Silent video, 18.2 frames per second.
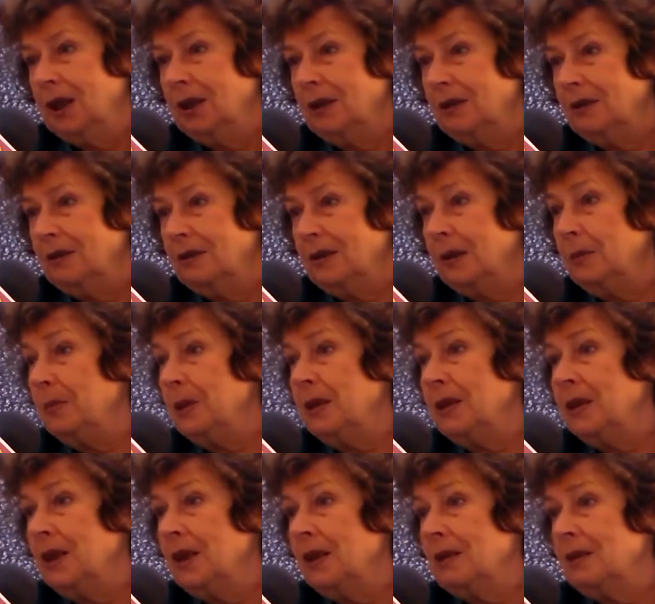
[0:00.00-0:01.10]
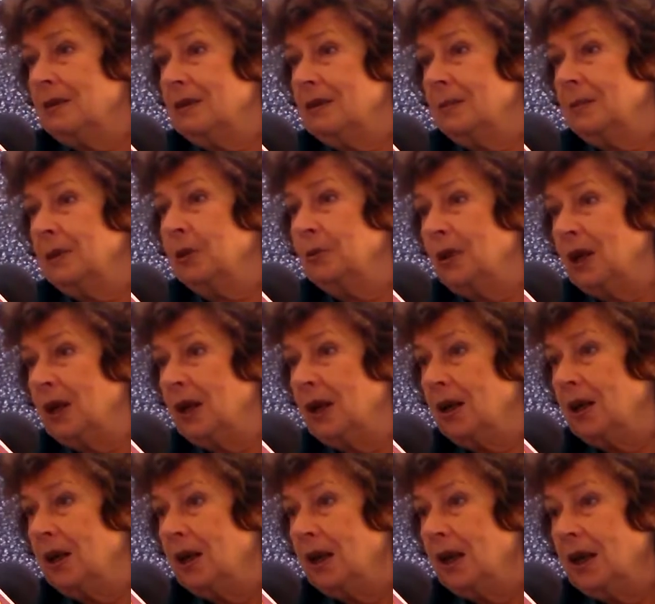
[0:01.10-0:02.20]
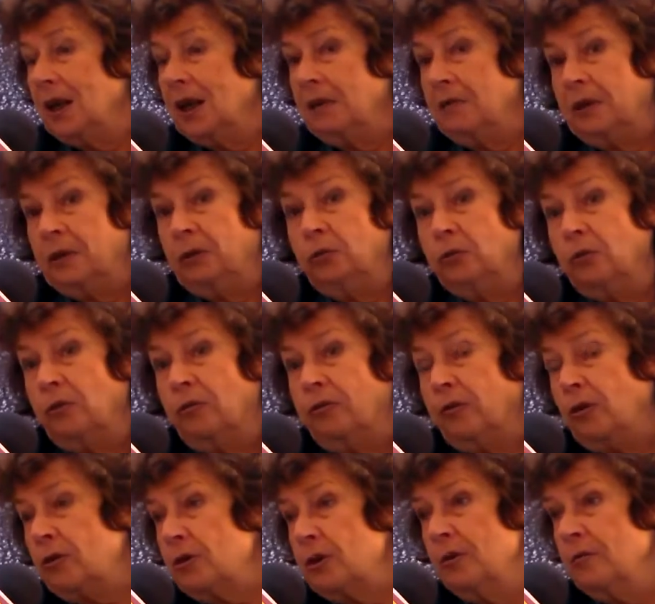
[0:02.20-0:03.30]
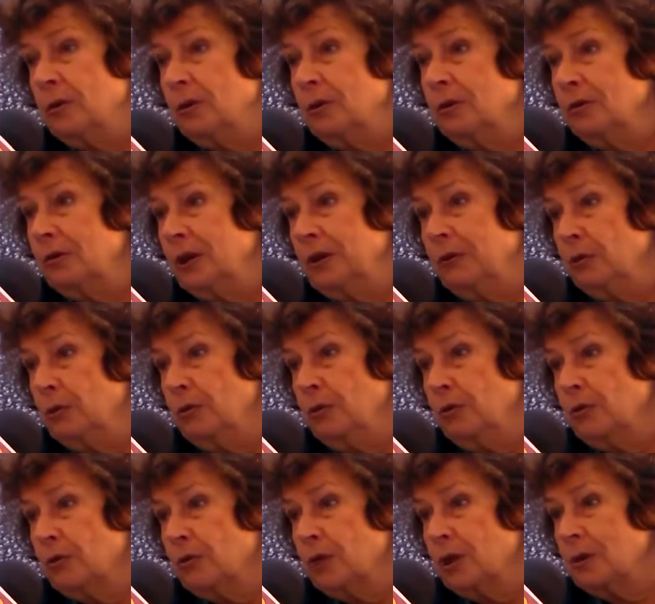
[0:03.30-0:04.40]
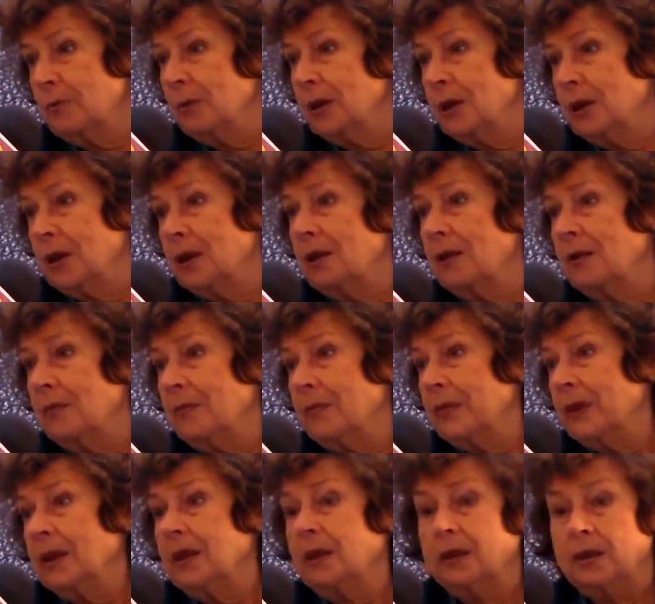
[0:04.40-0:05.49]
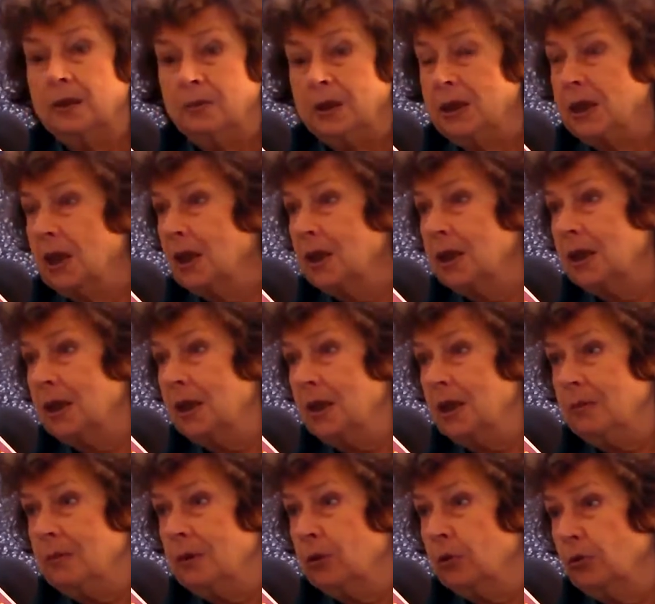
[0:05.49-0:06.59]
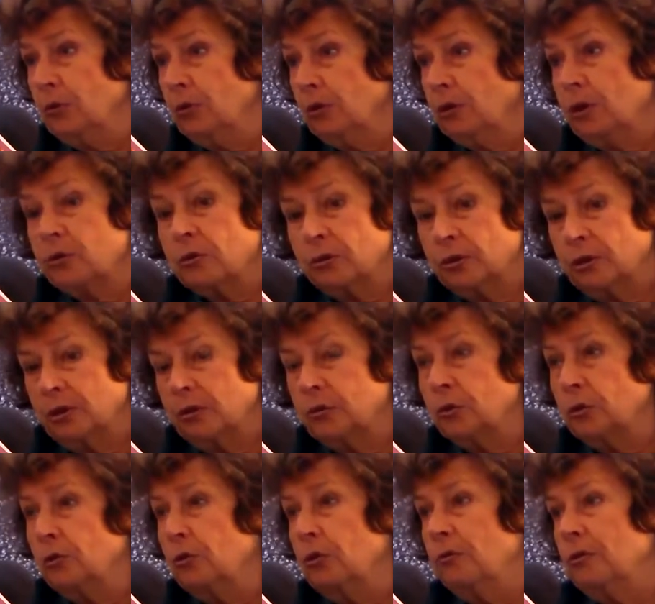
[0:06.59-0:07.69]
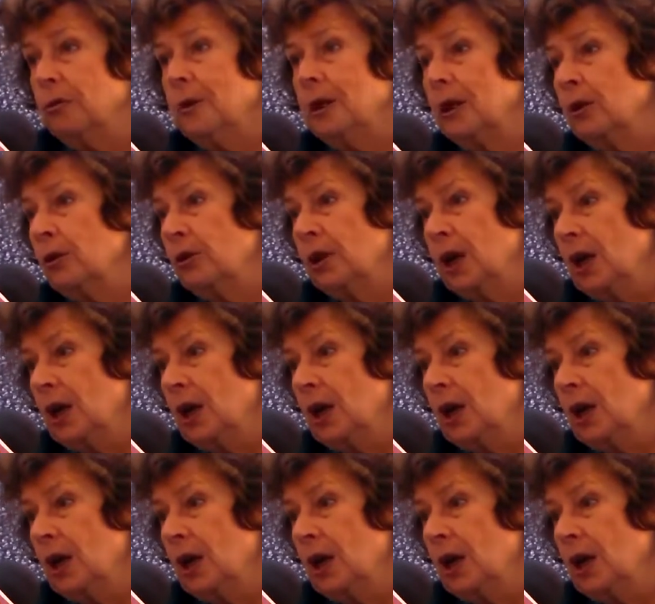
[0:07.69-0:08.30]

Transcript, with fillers: les médias habituels, avec donc forcément une évolution de ces médias des médias écrits, bien sûr, des, journaux. journaux. On voit bien que